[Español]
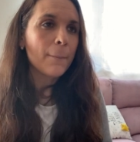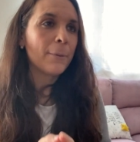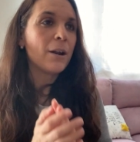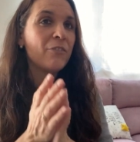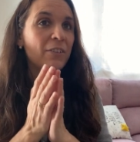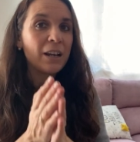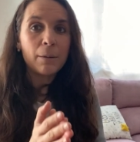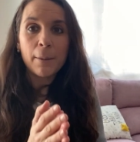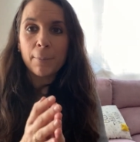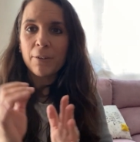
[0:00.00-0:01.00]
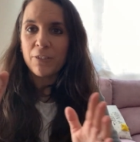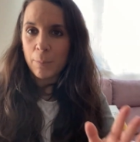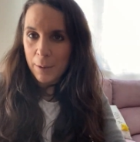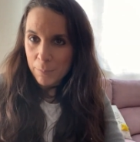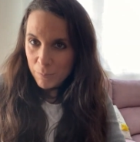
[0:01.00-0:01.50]
Pero al final mi profe
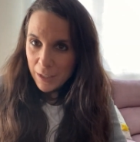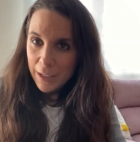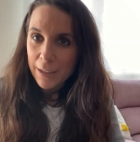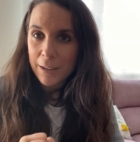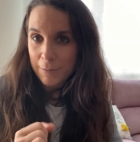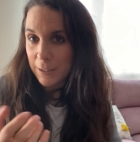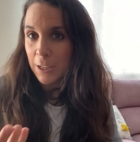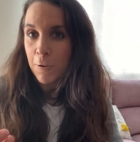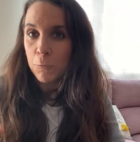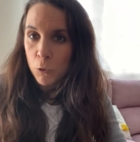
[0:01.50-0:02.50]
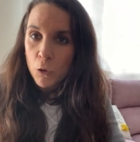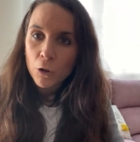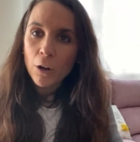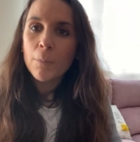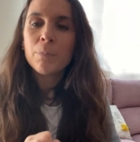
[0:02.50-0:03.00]
me, me enseñó un
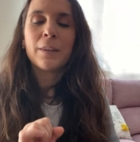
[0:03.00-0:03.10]
truco